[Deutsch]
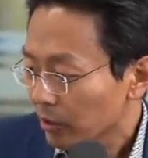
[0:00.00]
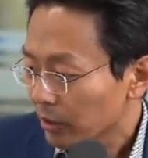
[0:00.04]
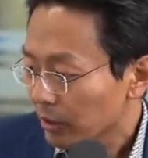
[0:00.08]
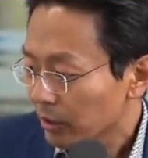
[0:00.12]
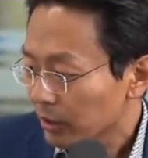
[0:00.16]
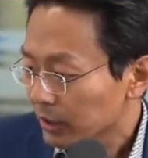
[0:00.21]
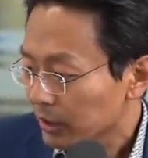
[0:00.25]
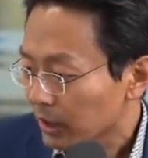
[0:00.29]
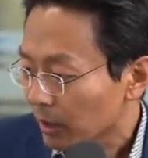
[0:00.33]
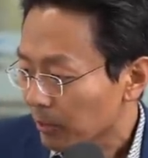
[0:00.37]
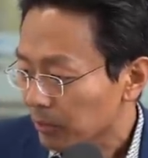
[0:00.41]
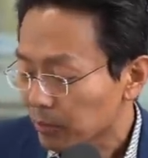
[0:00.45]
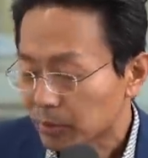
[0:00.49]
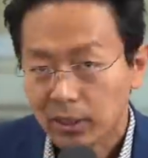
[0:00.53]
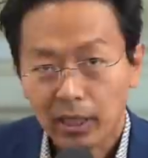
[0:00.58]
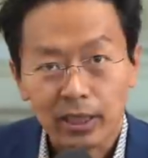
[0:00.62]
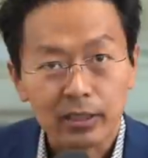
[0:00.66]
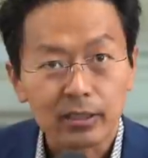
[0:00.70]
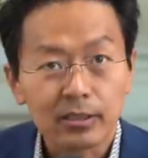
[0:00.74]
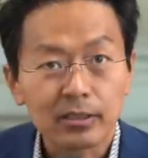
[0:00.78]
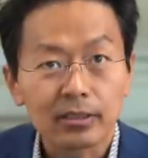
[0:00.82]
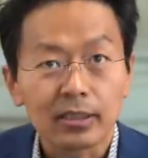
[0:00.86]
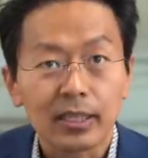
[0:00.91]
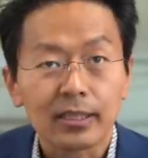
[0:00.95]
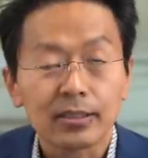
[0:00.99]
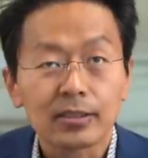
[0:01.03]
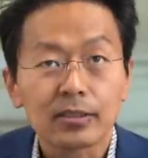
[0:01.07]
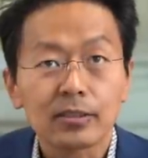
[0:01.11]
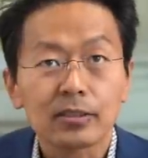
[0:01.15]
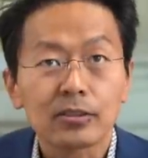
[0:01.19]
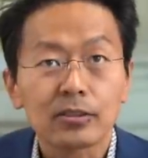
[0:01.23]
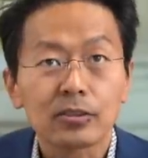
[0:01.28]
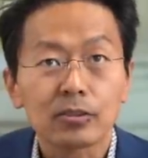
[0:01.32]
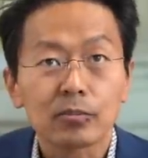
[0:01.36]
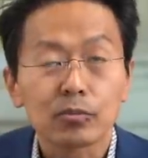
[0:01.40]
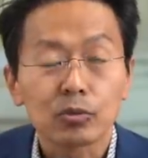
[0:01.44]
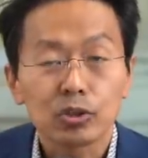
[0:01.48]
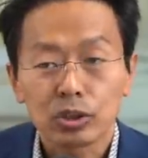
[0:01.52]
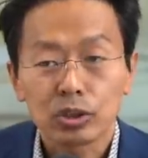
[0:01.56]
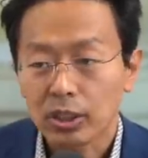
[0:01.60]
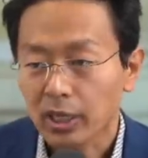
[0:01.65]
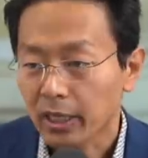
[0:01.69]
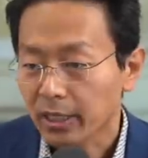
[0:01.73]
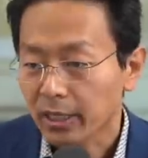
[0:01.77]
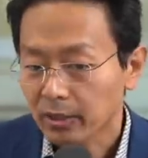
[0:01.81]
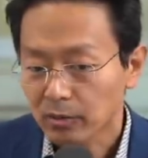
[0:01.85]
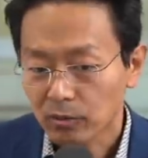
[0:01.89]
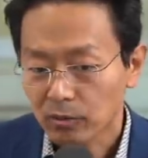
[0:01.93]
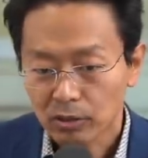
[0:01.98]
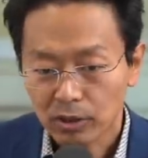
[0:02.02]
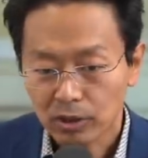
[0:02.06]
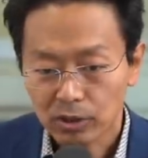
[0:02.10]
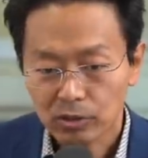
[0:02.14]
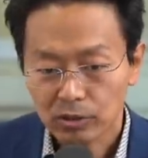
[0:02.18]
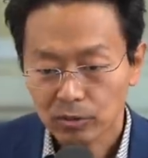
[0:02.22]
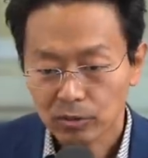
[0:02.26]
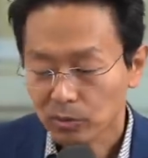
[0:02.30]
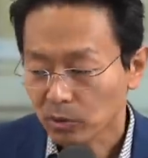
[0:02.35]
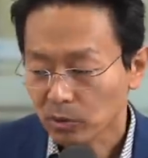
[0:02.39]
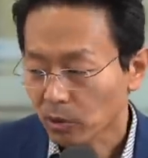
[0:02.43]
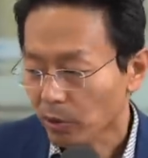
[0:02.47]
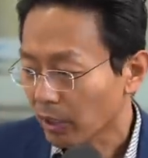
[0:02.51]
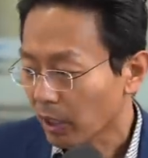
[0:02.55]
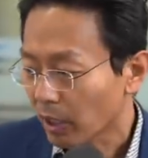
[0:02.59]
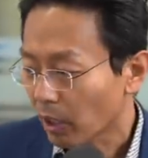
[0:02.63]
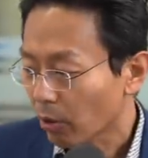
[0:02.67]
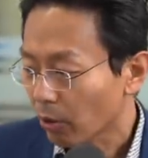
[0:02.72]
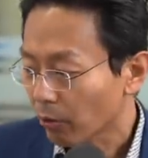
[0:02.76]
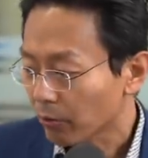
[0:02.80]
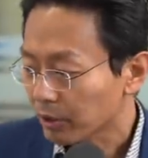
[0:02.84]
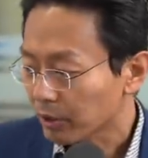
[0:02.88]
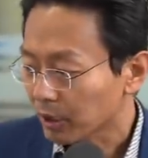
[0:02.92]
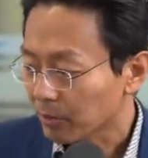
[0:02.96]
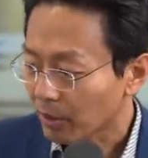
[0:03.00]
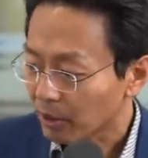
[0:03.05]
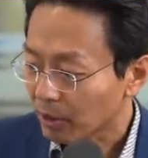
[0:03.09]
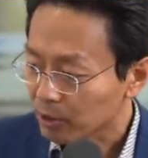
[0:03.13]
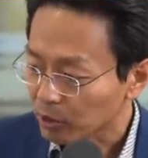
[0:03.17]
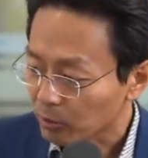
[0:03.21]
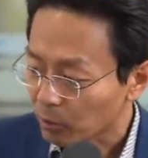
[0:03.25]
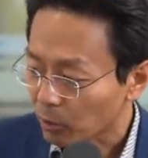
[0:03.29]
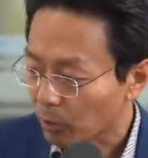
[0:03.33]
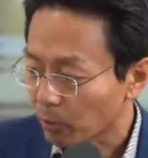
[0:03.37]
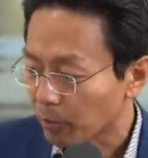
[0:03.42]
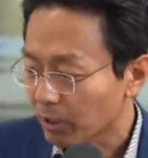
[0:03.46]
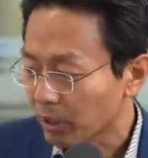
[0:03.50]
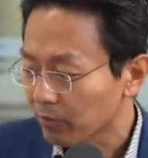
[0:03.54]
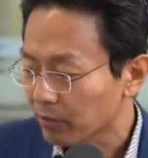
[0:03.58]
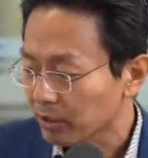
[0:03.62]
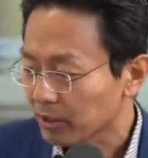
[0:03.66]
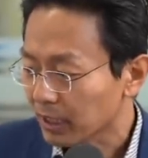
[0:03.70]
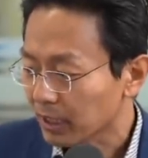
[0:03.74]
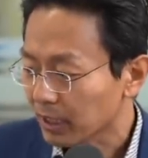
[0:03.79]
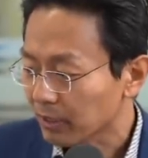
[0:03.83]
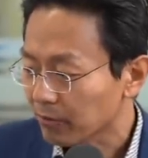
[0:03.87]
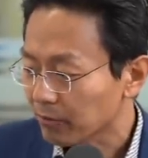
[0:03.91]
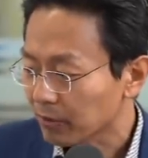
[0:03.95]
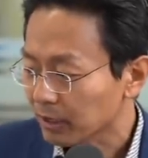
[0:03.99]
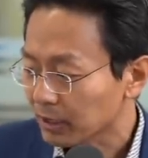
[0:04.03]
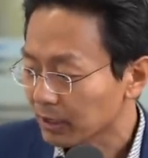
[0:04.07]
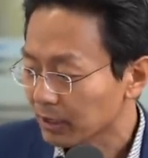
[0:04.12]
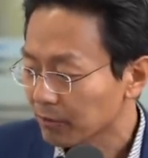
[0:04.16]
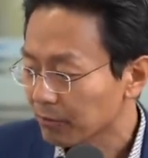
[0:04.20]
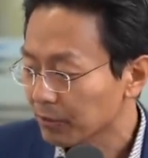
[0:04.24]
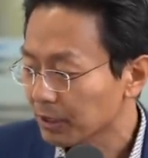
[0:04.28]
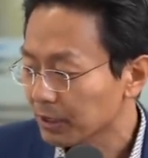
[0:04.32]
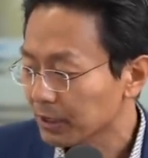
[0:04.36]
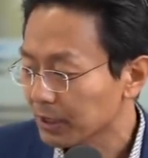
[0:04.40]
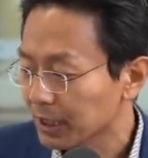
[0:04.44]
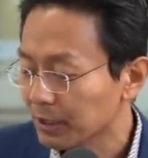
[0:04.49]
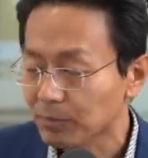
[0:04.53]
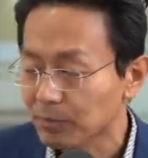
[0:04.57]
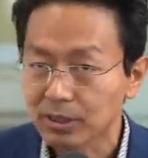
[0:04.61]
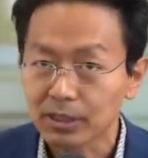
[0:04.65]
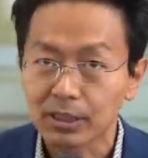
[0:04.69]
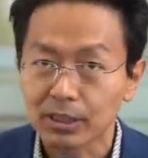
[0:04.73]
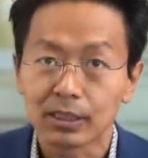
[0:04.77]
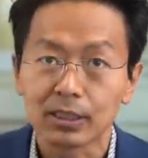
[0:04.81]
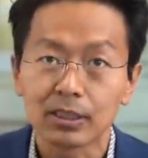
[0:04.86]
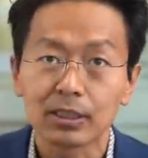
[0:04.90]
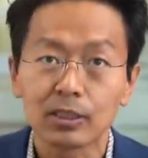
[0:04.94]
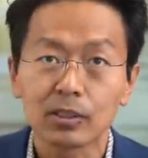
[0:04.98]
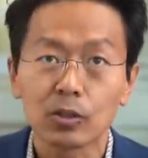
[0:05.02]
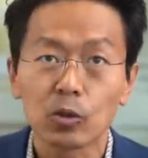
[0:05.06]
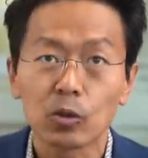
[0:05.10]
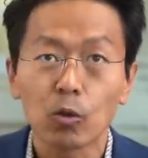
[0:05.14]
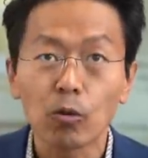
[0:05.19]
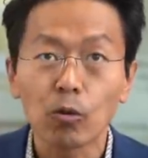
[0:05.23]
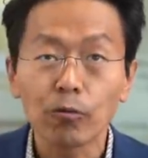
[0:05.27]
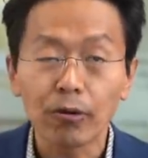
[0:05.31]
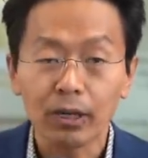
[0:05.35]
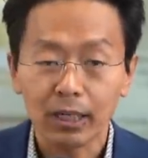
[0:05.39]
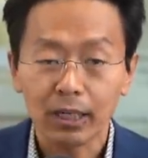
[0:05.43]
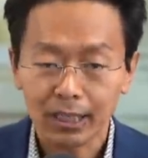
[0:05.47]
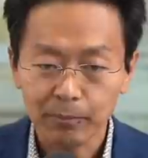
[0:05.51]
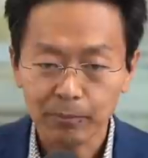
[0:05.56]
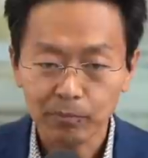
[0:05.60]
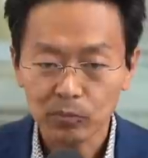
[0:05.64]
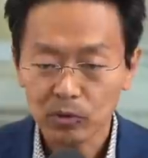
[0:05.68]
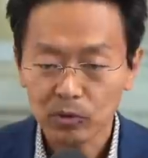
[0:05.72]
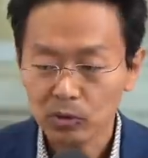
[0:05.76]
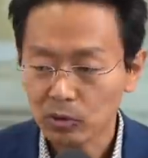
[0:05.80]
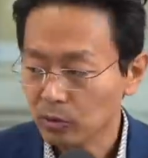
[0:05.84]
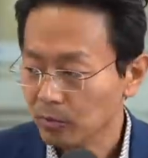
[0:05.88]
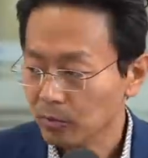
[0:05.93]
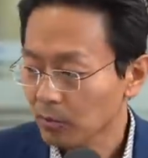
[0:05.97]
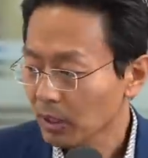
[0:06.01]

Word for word: Ich habe keine Zeit zum Schneiden oder zum Neuaufnehmen, also probieren wir es einfach. Die vier Themen sind Ofarim,